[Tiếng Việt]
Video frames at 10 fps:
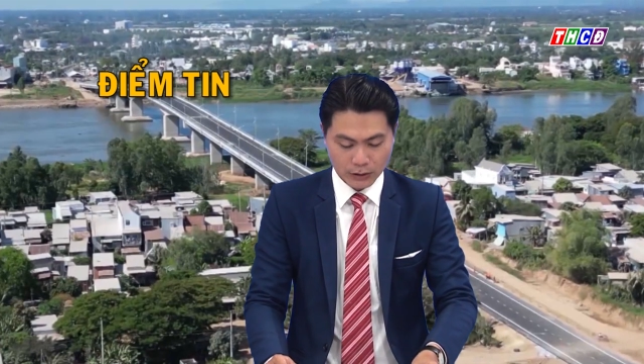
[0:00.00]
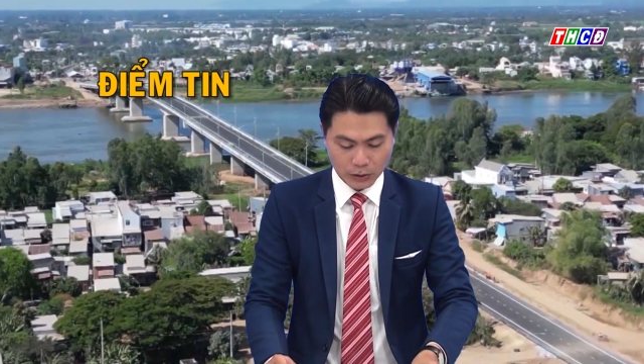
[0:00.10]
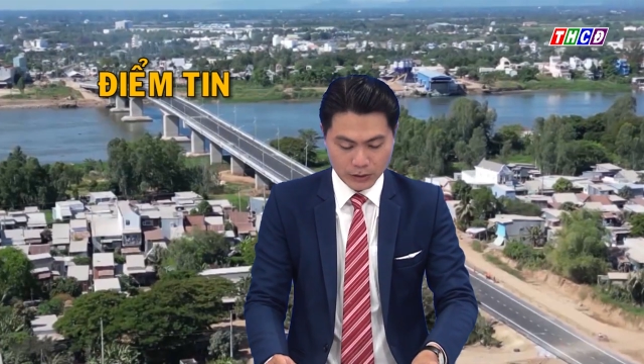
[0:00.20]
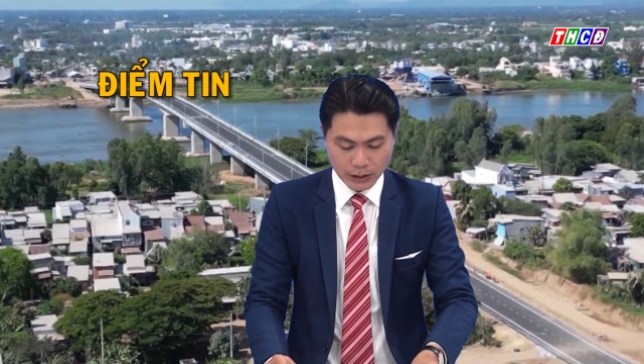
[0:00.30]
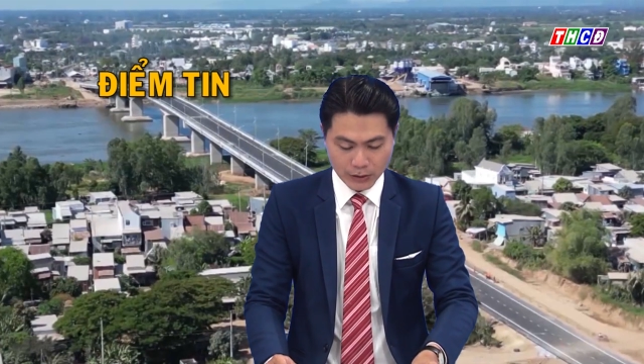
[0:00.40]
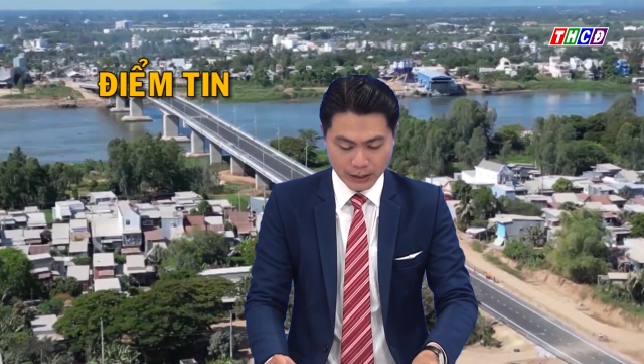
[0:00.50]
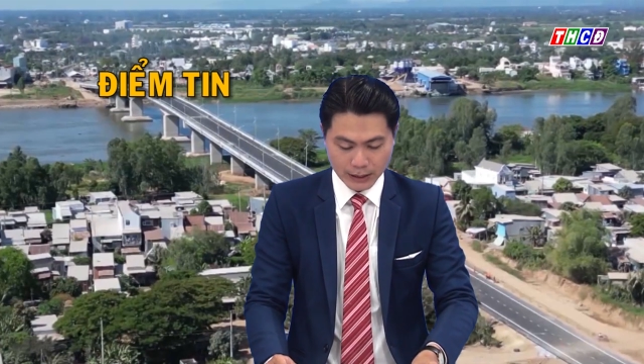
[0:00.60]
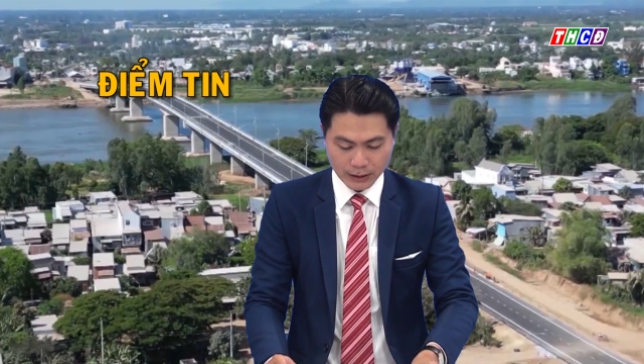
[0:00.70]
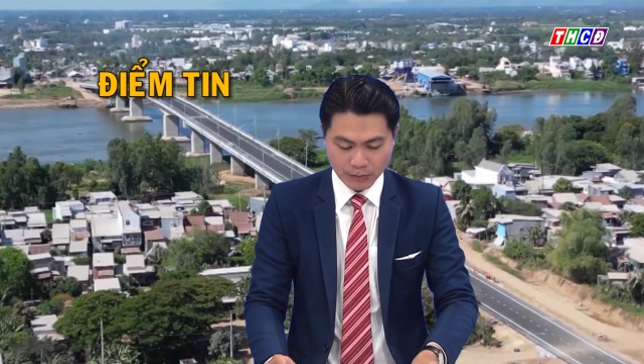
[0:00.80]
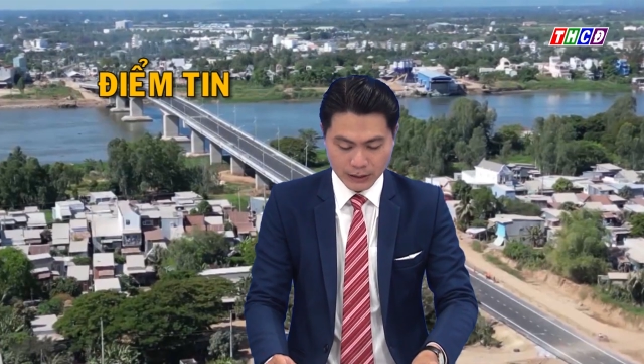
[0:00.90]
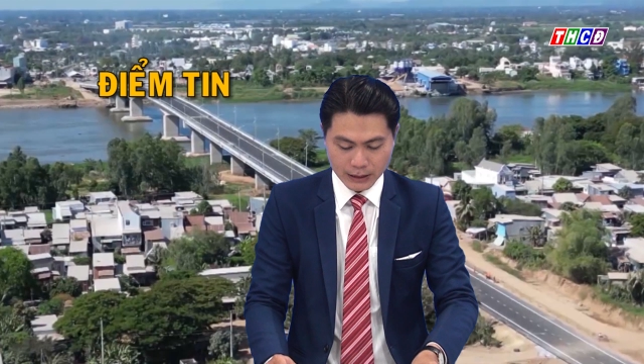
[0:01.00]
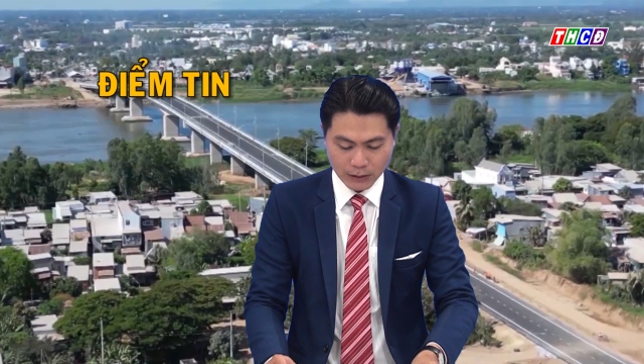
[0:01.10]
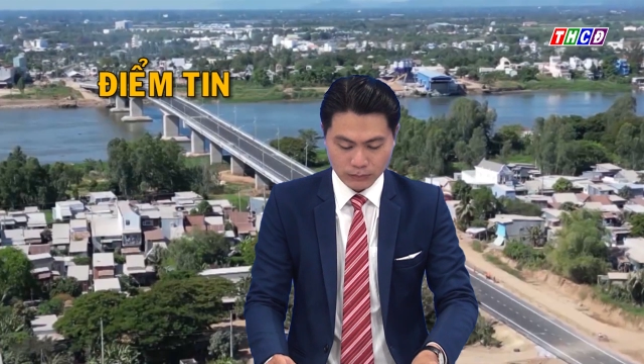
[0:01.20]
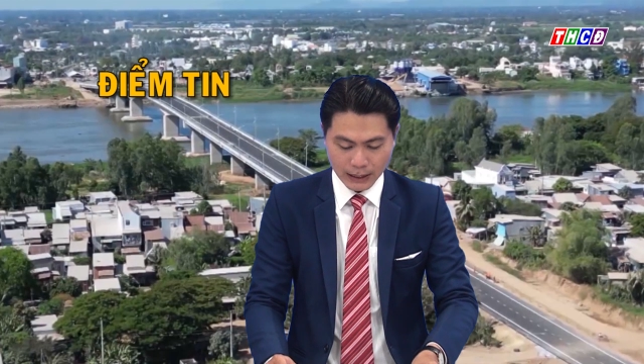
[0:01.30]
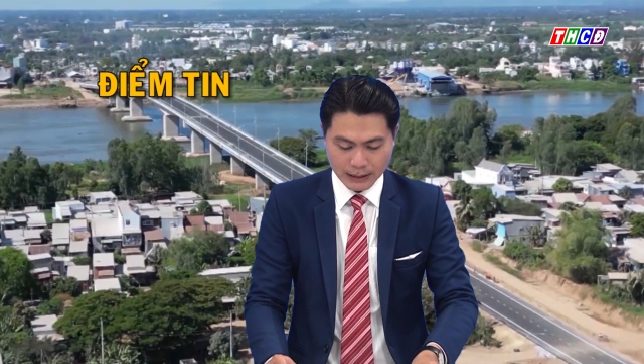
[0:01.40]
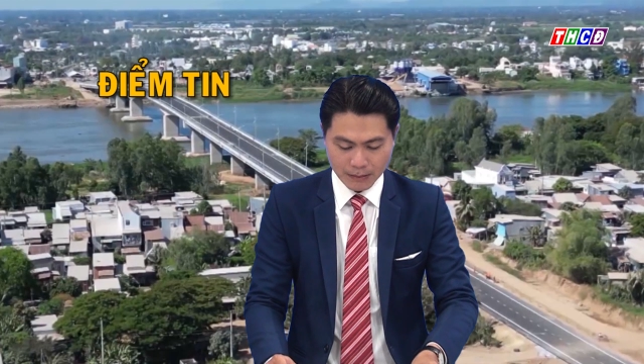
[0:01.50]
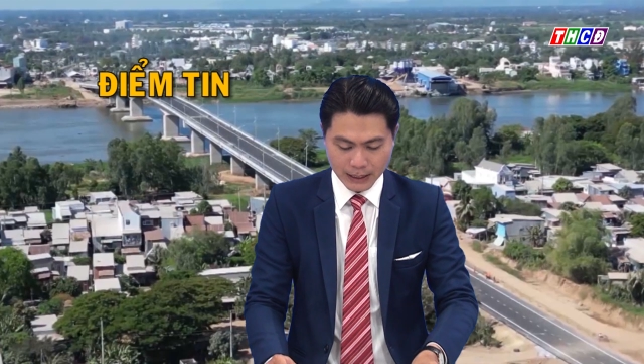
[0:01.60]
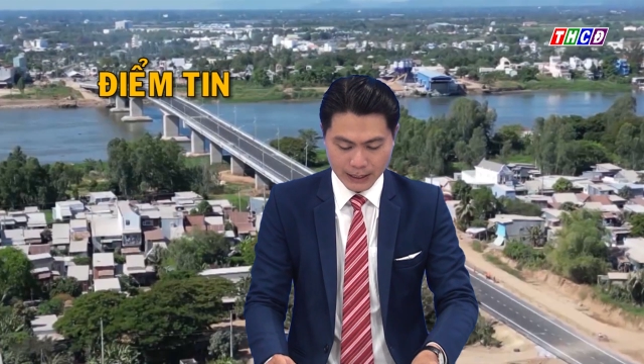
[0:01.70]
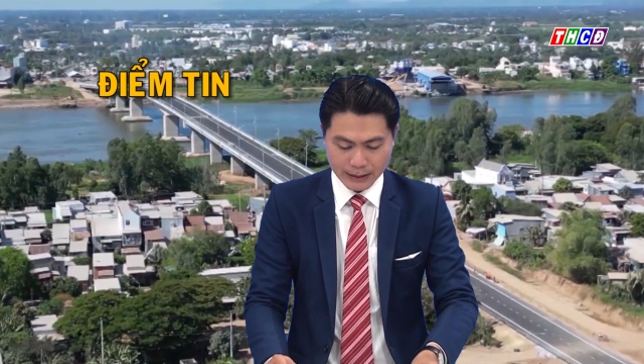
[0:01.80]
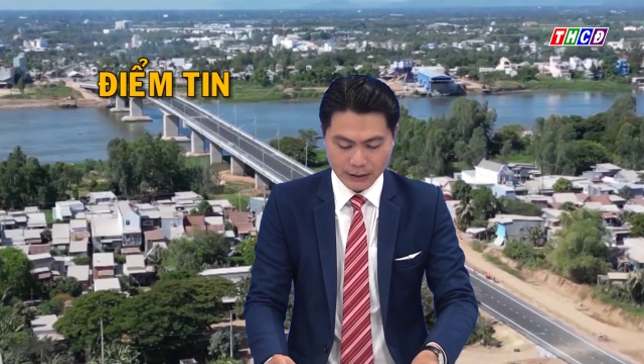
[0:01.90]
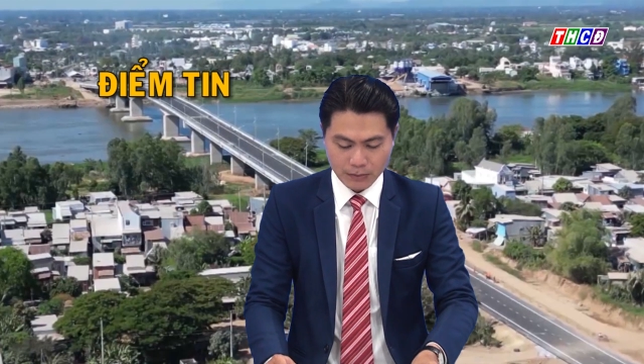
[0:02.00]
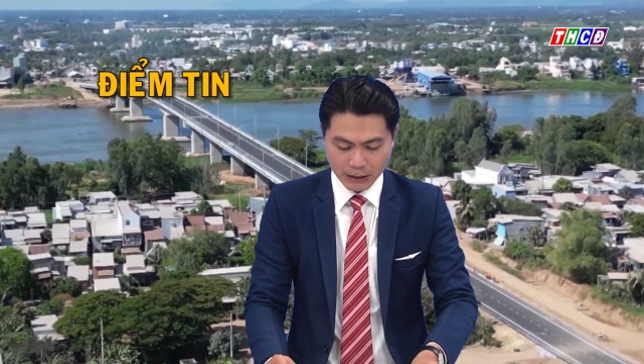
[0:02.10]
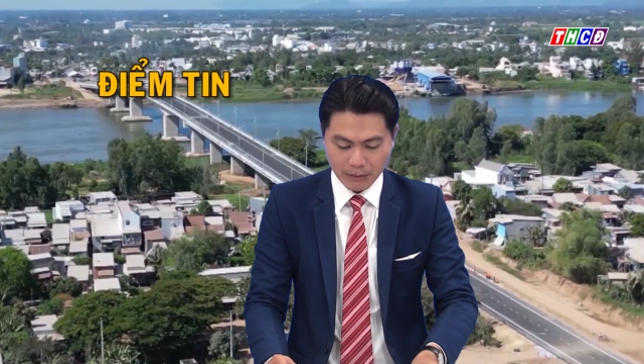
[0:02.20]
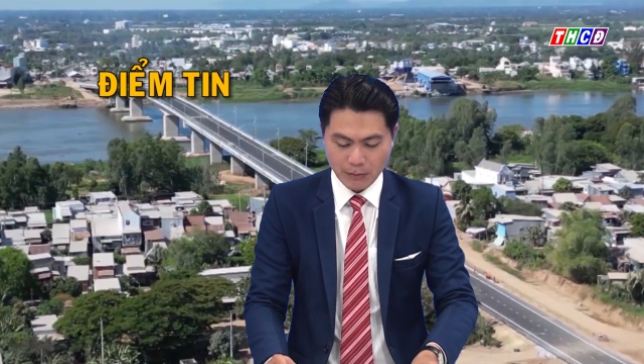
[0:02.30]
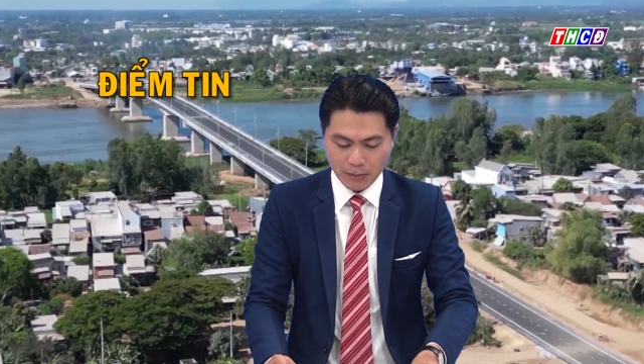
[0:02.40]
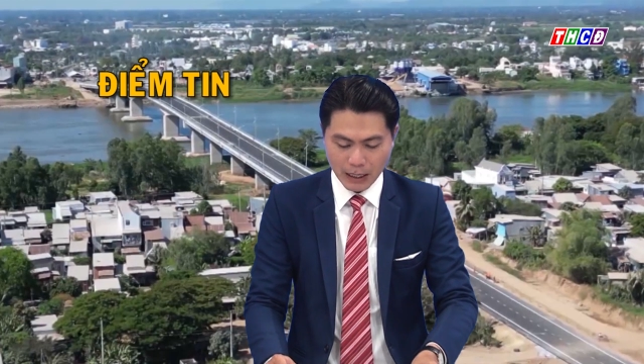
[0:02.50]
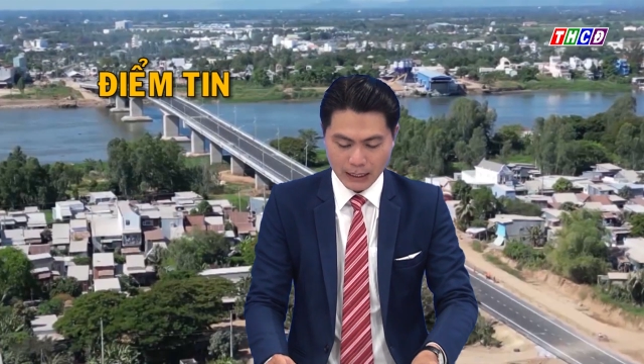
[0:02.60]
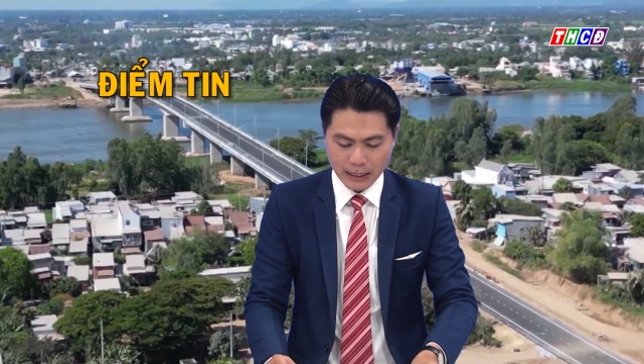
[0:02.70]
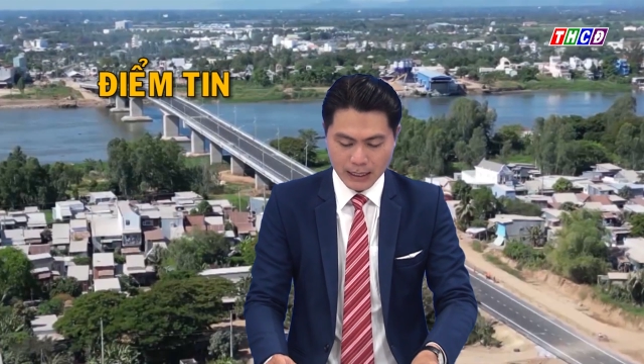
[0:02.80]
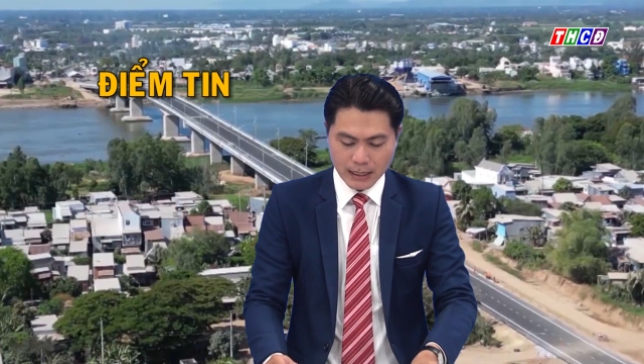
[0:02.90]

tổ chức hội nghị tổng kết công tác năm 2023